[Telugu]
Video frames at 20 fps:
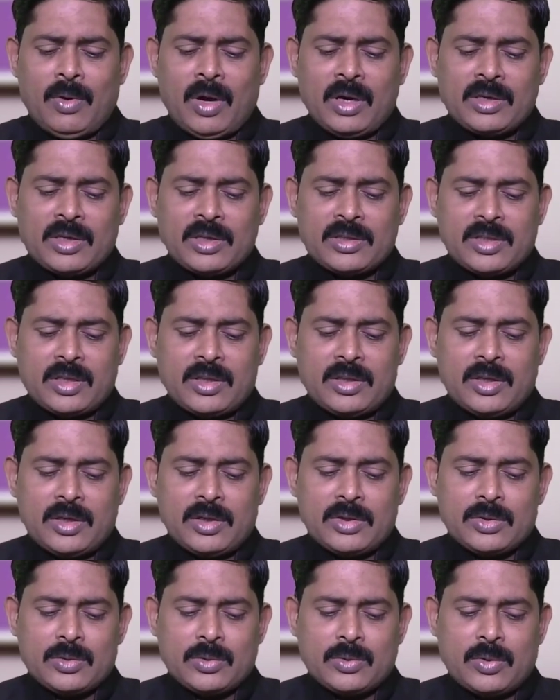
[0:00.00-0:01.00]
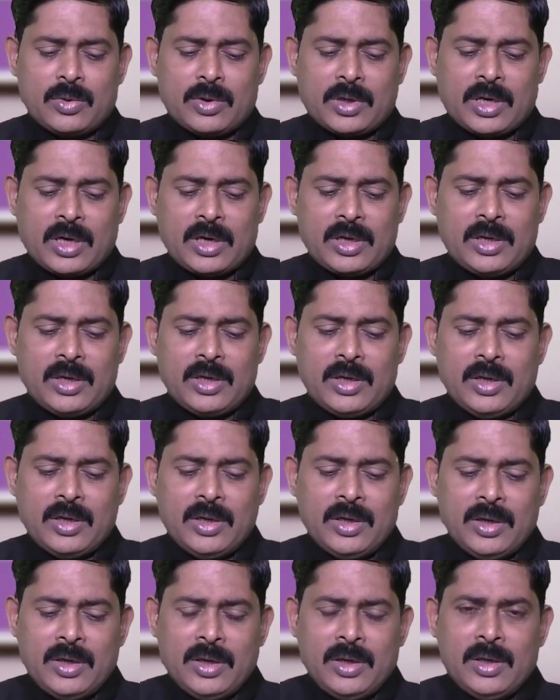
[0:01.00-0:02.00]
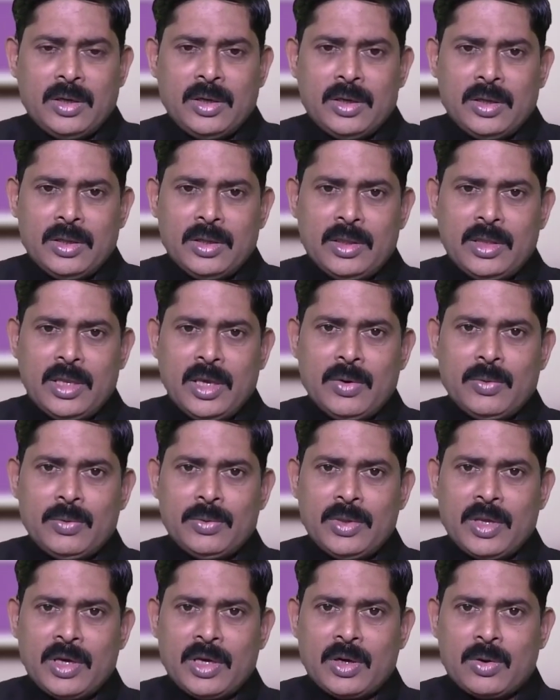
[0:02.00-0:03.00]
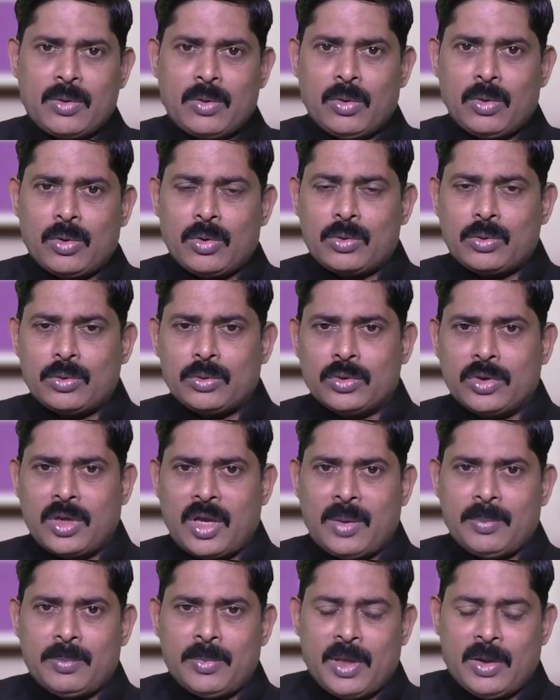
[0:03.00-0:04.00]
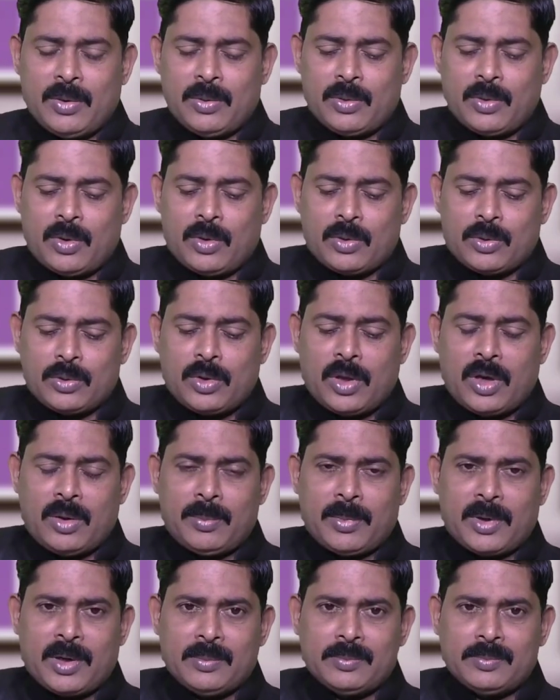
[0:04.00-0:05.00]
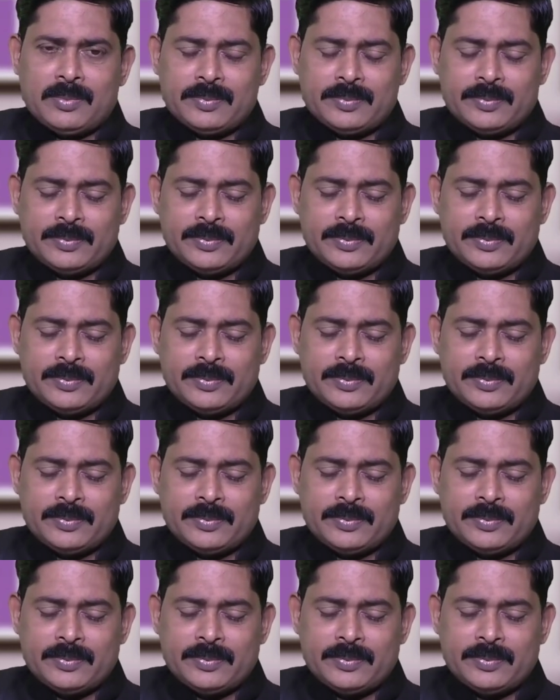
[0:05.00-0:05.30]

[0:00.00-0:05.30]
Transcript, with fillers: వాక్య సందేశం కొరకై దేవుని దగ్గర కోరుకుందాం దేవుని అడుగుదాం మనం